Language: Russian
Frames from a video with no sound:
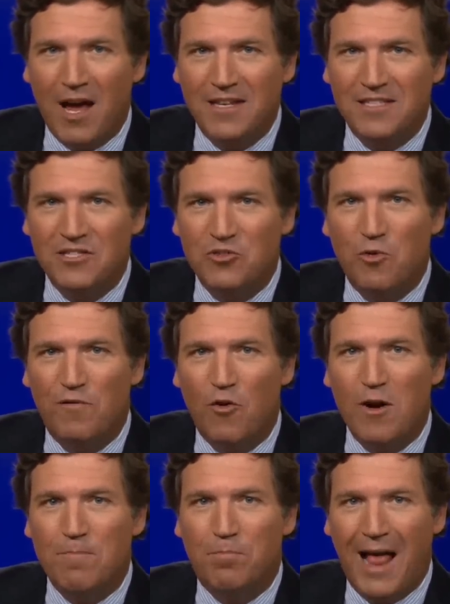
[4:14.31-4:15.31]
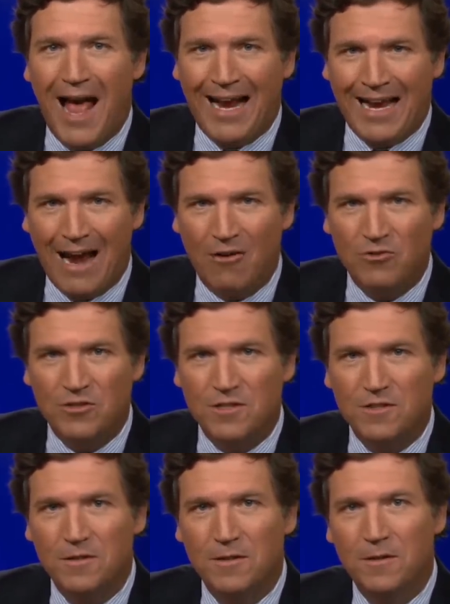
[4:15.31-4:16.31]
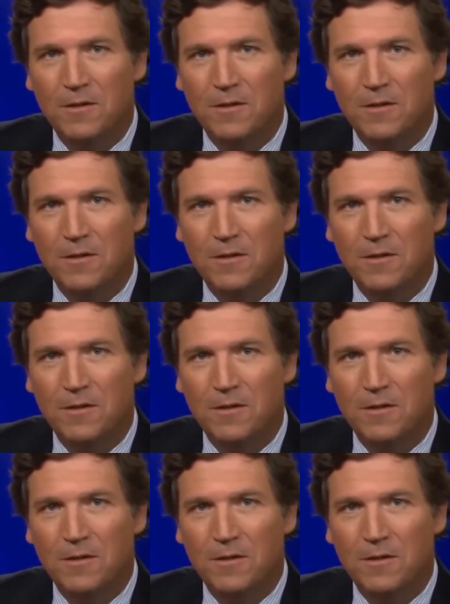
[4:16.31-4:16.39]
«стоп», чтобы избежать перебоев.